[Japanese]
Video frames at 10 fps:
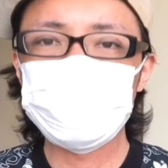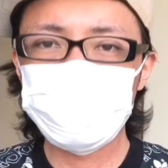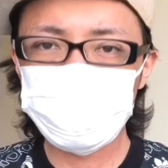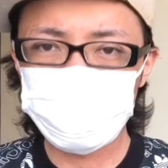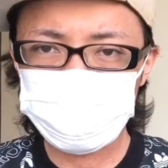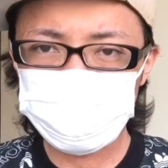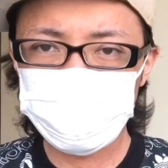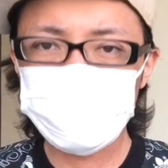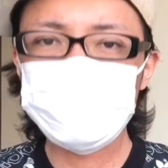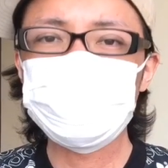このようにお
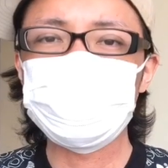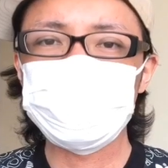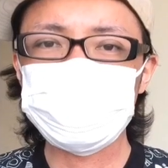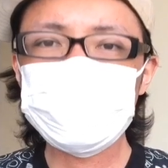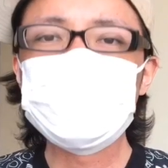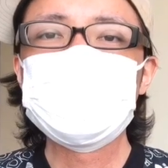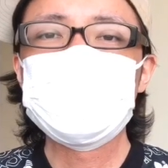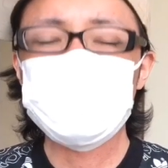伝えできるのもですね、